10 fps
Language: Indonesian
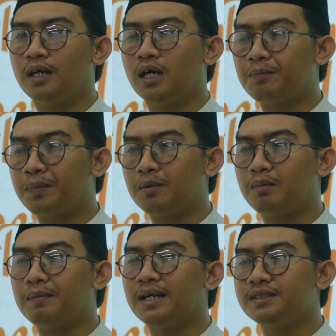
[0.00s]
dapat
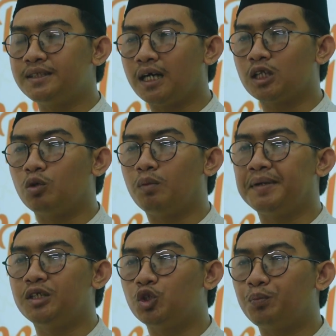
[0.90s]
memancing atau
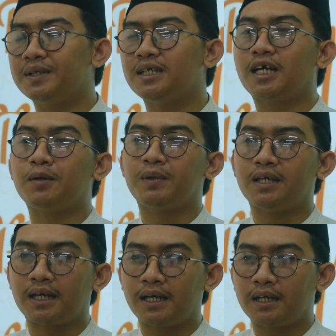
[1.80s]
memicu
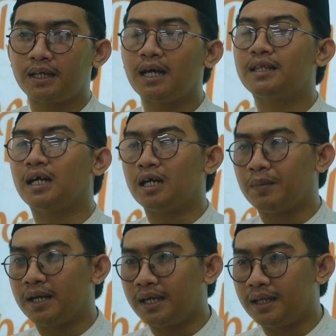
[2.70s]
penyakit-penyakit datang
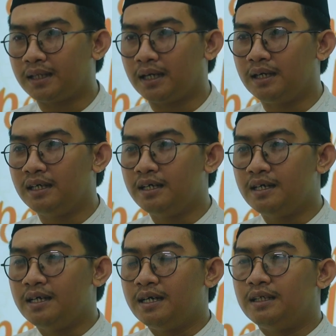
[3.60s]
kepada kita.
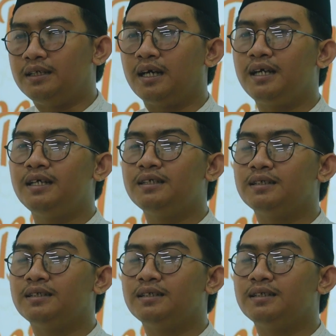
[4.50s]
Jadi